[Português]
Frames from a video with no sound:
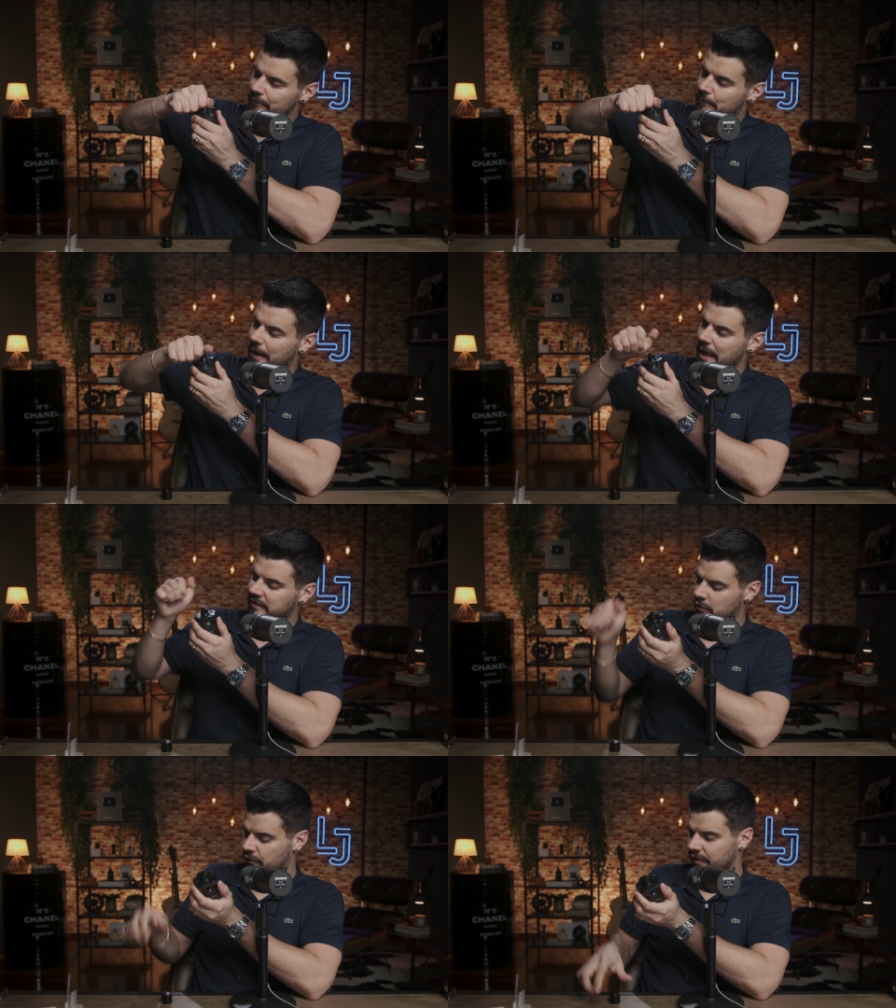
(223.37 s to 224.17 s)

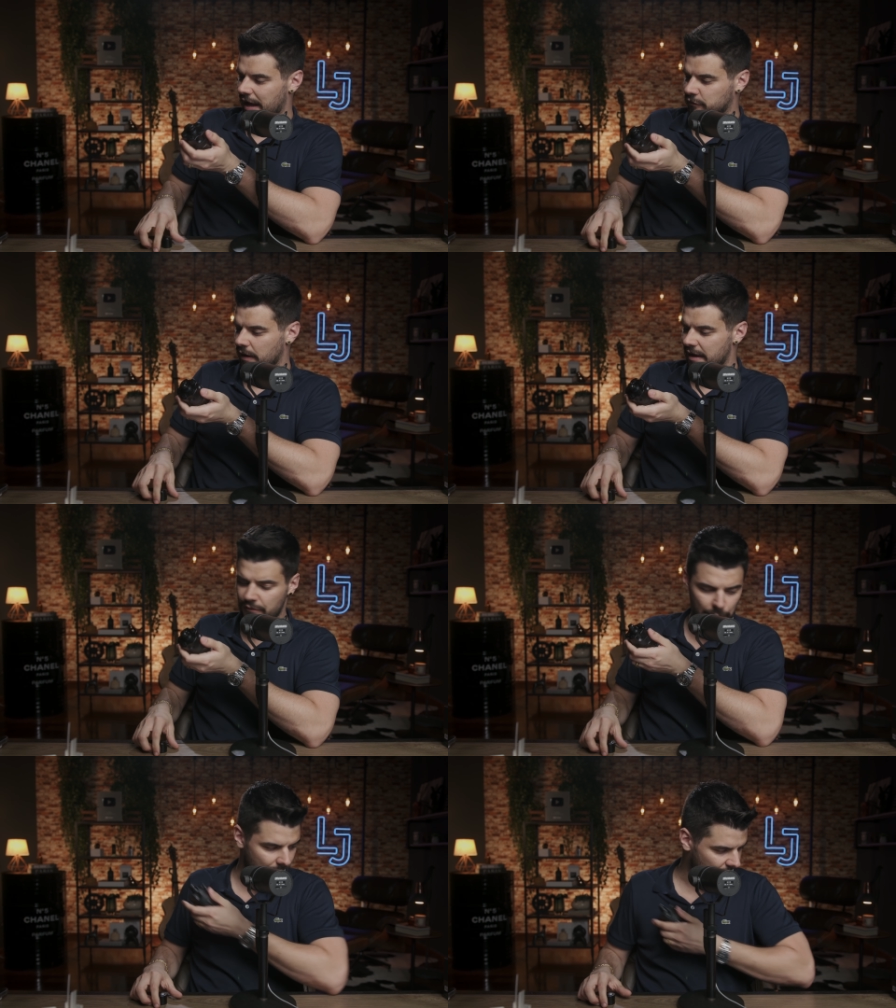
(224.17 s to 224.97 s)
Parece que o frasco é
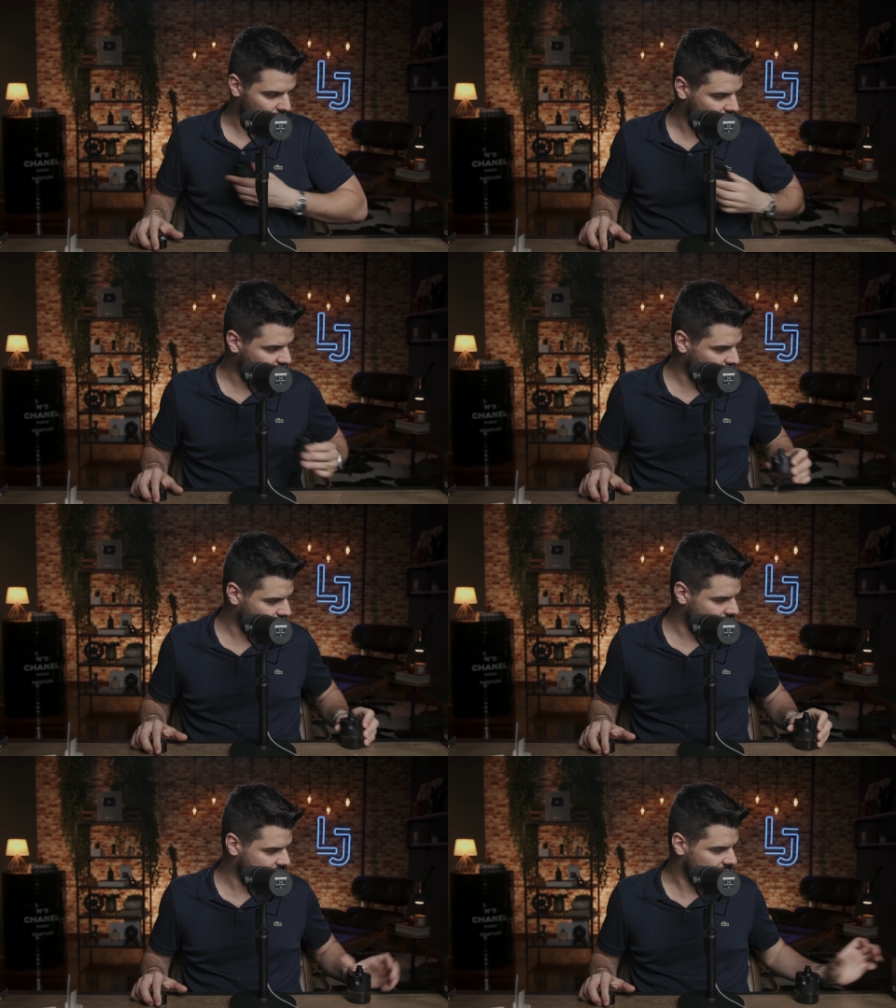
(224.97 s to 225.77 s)
refilável. Deixa eu
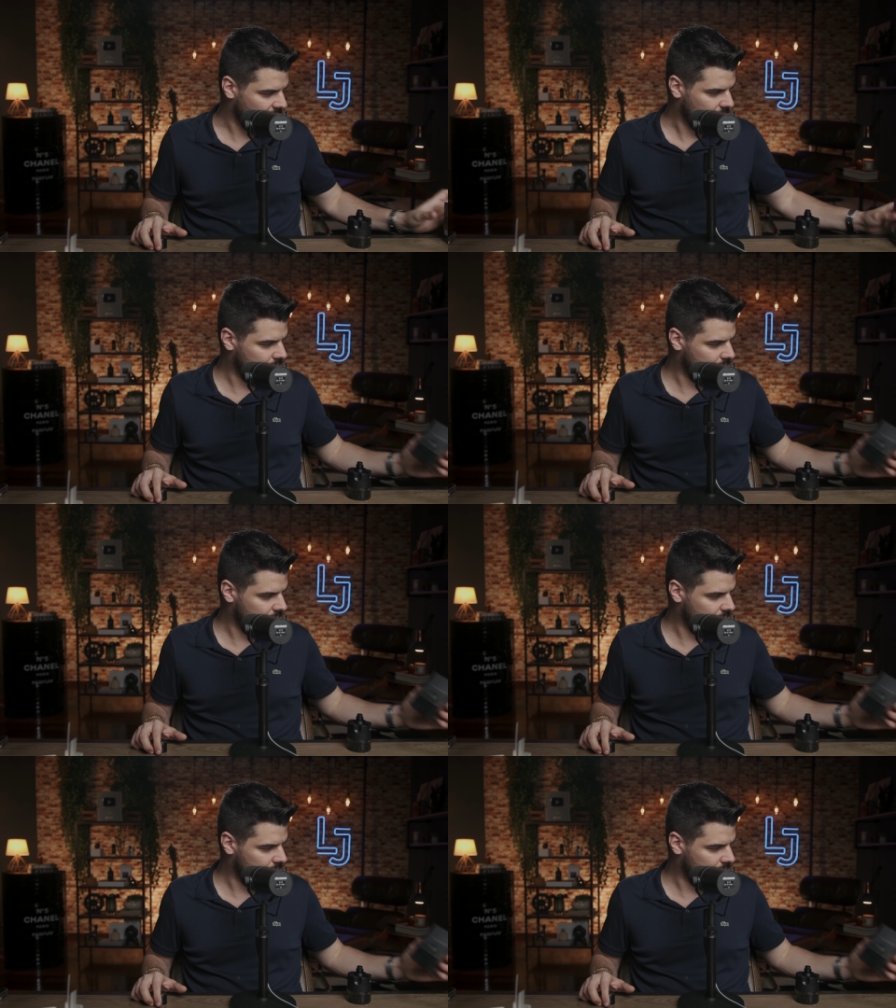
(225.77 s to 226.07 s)
ver aqui.